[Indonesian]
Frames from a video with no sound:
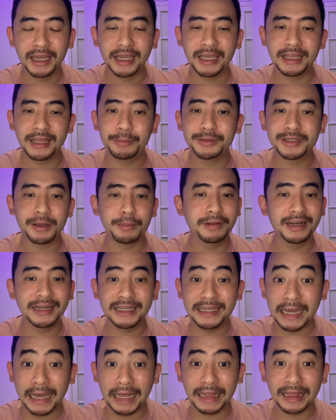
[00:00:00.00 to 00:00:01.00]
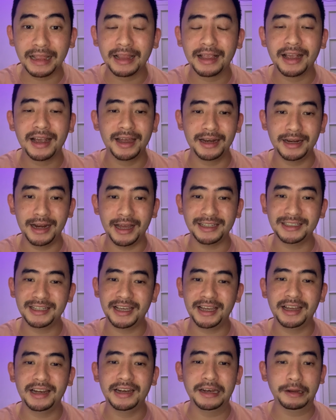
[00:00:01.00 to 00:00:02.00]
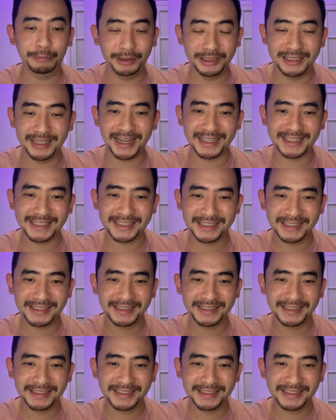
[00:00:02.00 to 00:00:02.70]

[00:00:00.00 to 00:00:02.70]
kita bisa melihat kehendaknya lebih jelas.